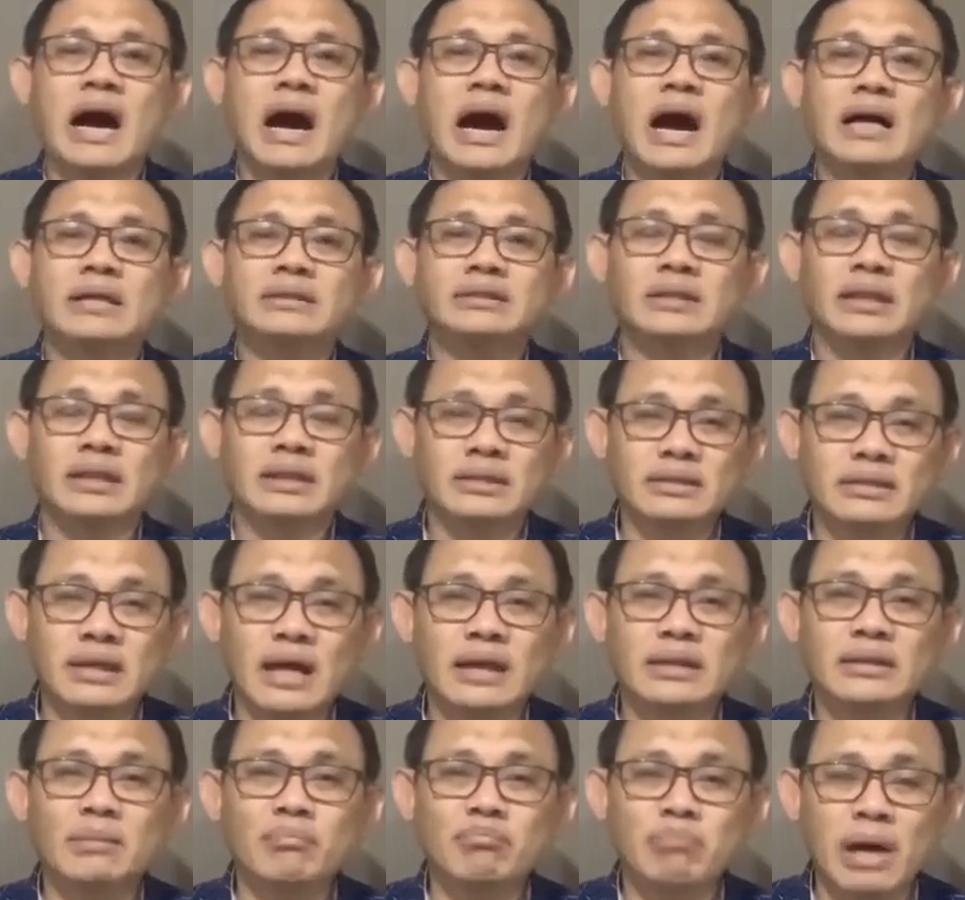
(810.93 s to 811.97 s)
ang
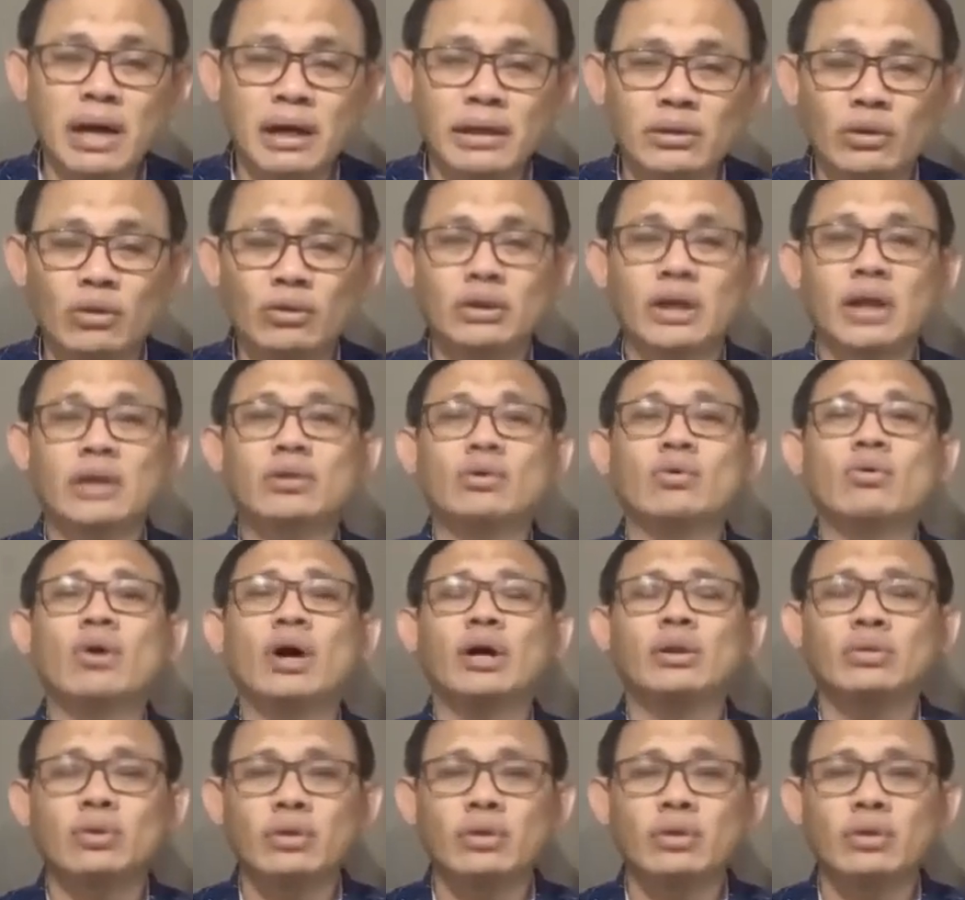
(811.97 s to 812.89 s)
salita ng Panginoon at kung